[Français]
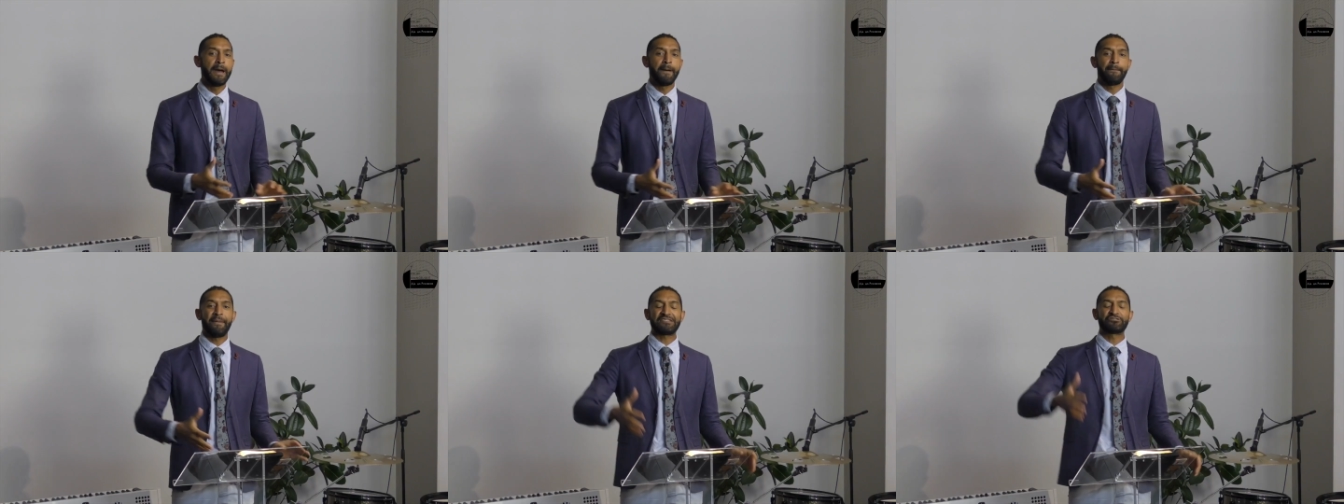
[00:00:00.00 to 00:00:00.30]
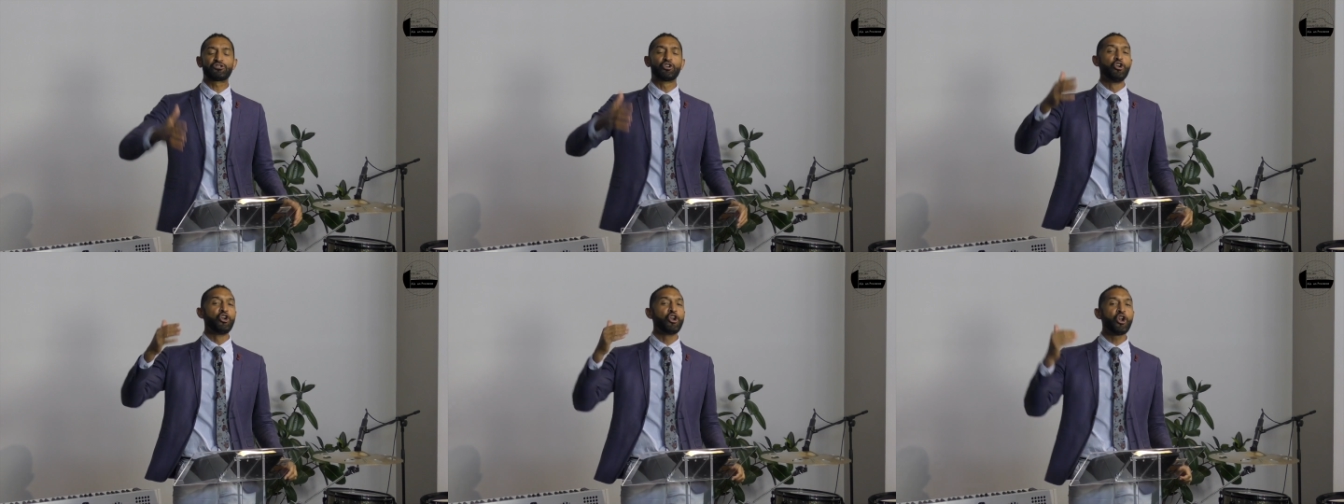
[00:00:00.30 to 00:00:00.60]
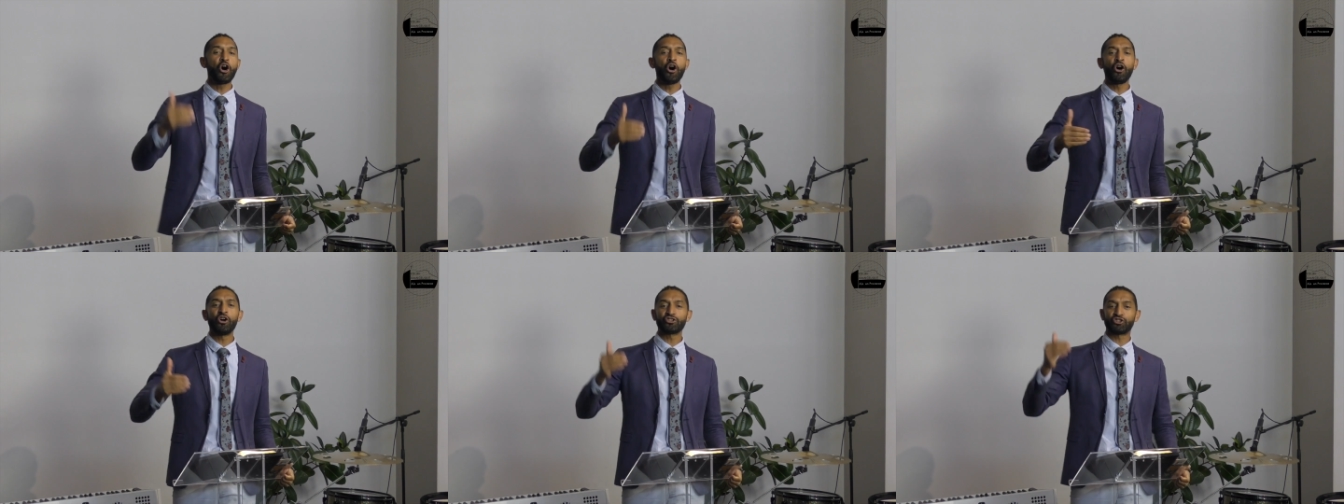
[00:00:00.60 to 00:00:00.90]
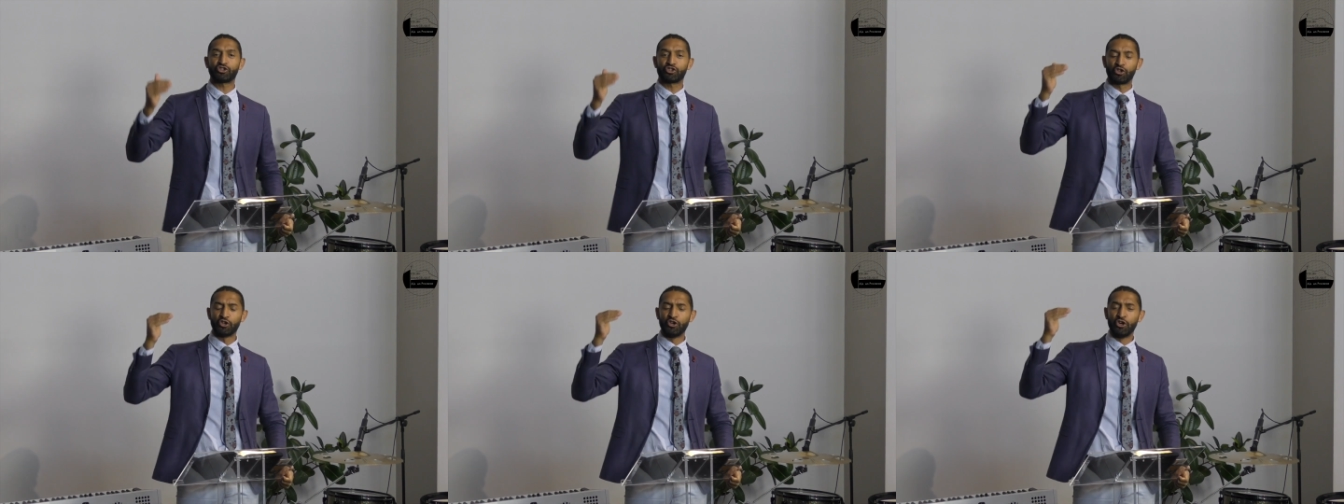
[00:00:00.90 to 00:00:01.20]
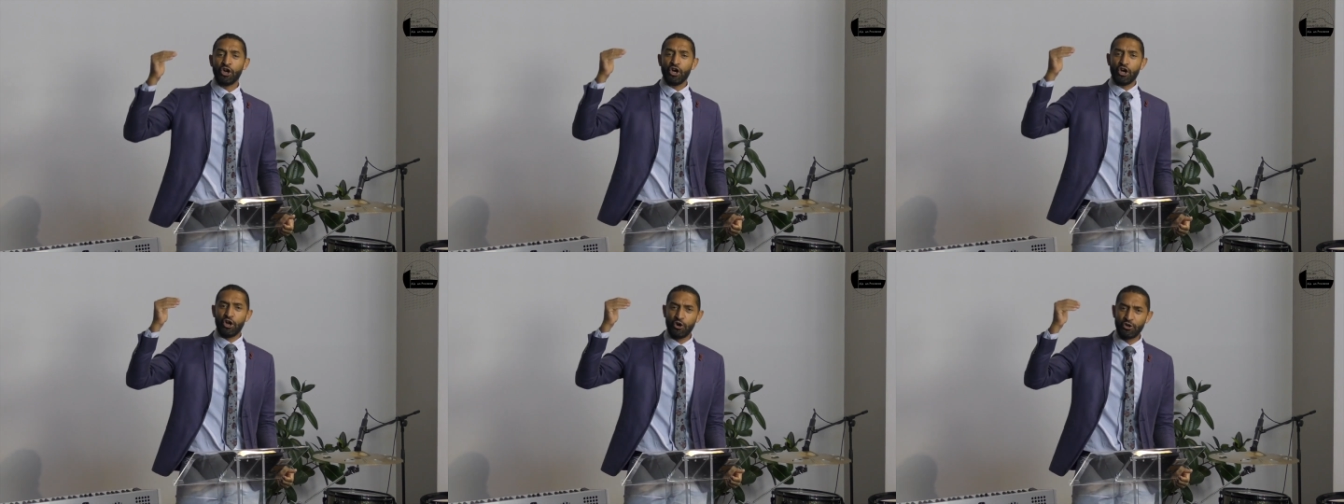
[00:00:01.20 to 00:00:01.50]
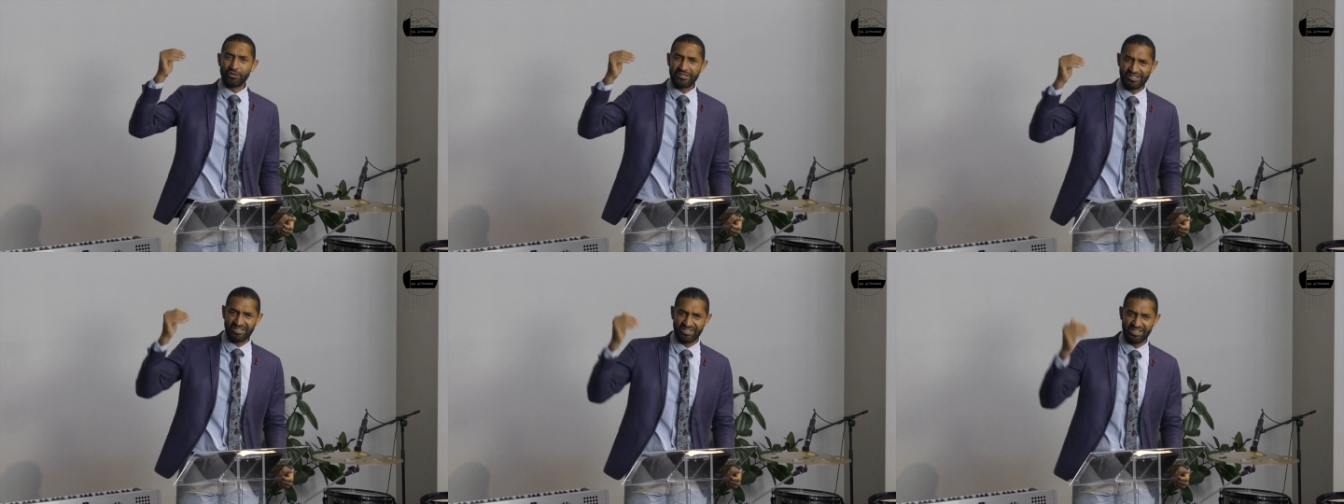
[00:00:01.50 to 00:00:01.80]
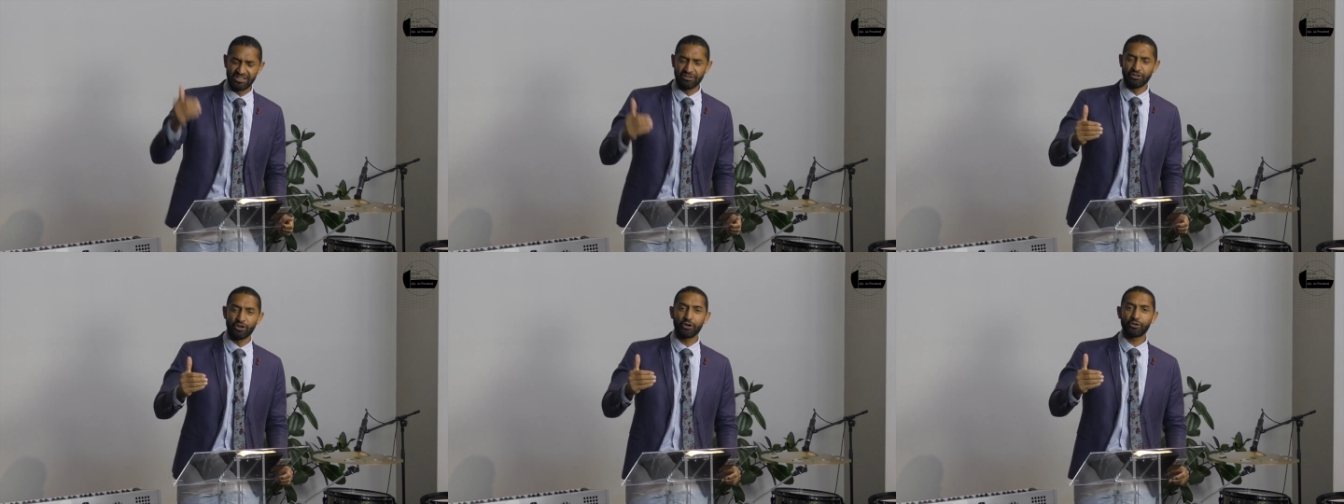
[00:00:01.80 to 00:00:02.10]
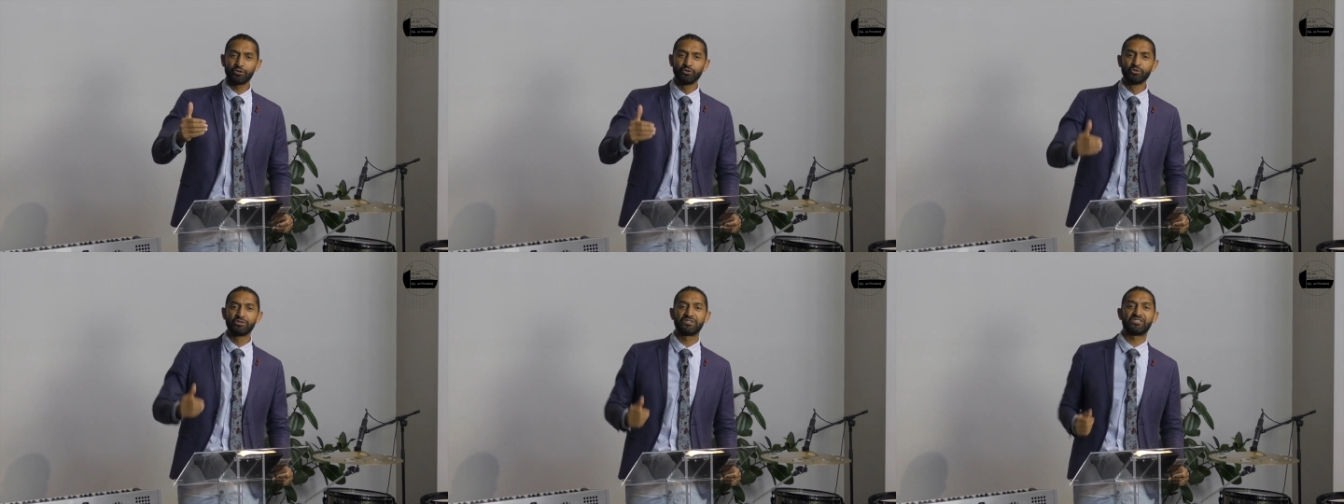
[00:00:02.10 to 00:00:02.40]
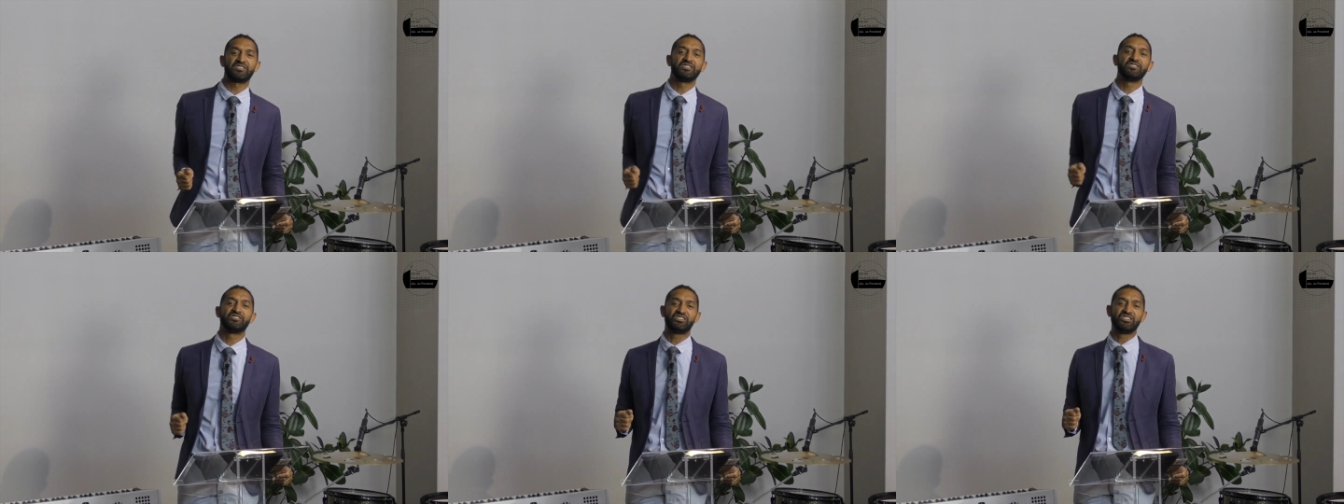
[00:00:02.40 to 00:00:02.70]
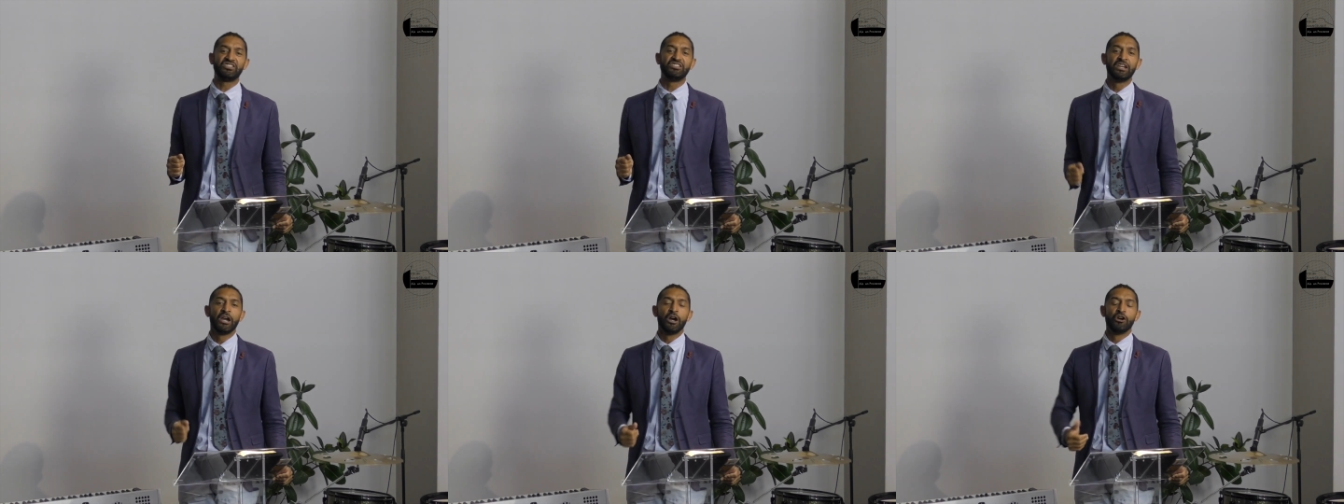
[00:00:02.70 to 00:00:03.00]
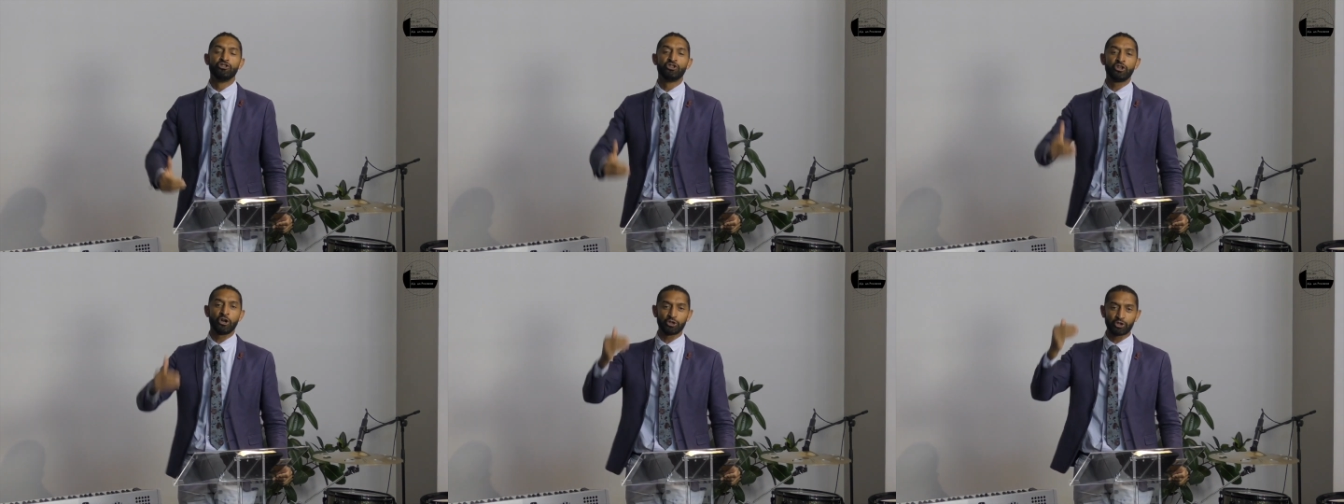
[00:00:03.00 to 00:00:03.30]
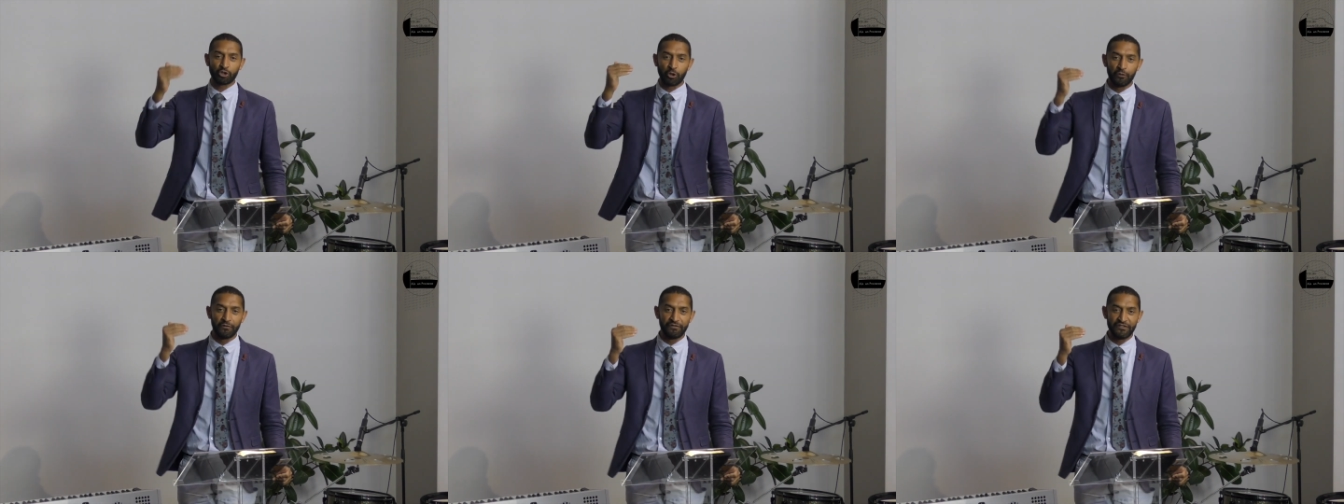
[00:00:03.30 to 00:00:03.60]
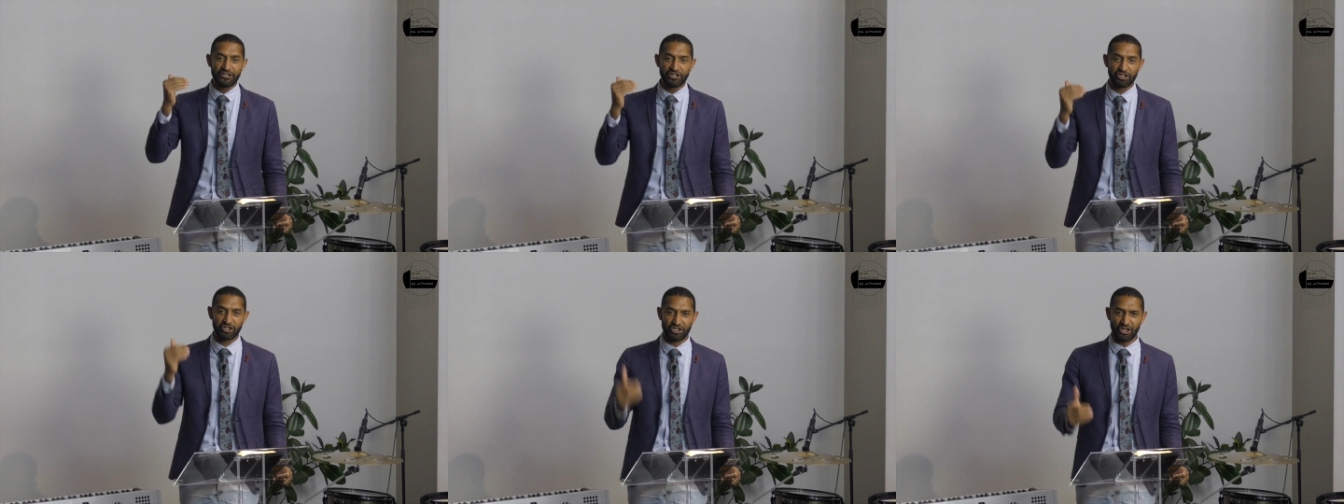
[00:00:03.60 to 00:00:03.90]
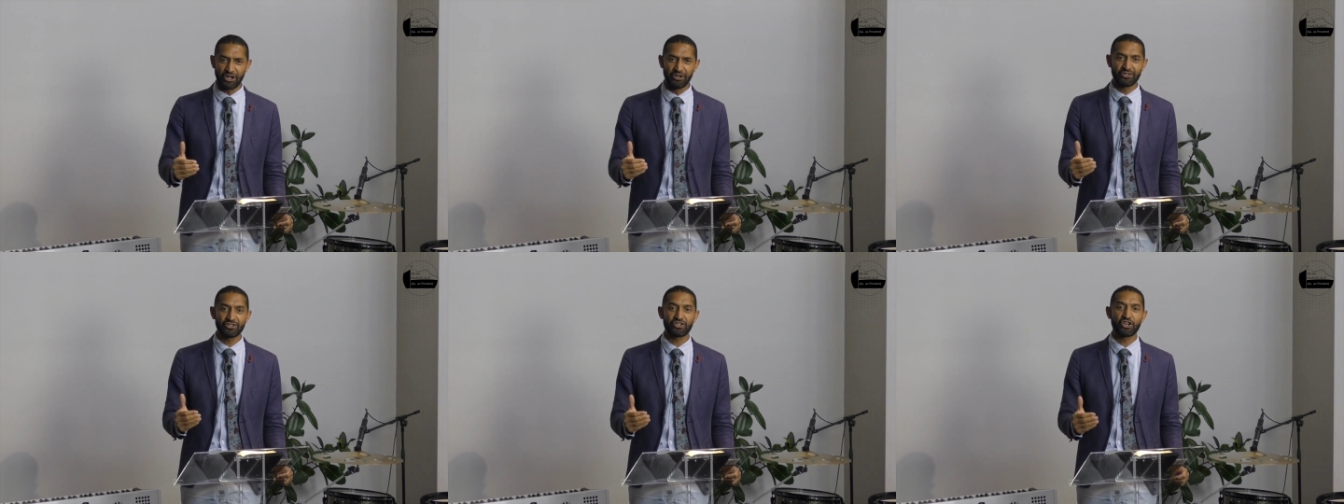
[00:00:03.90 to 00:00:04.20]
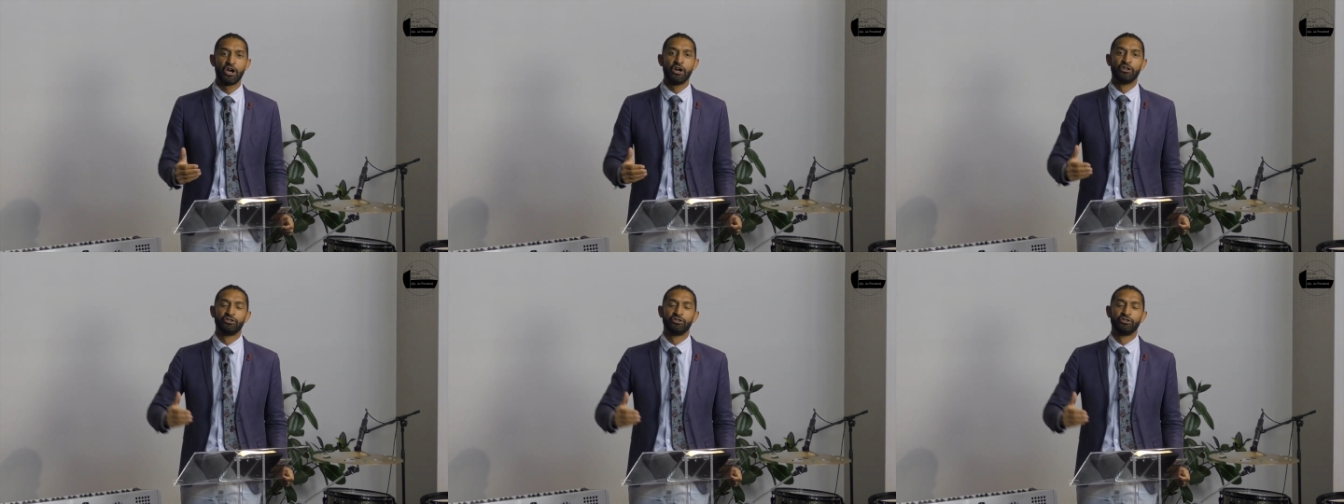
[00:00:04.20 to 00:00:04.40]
Parce que lorsque le Seigneur nous saisit, notre vie change,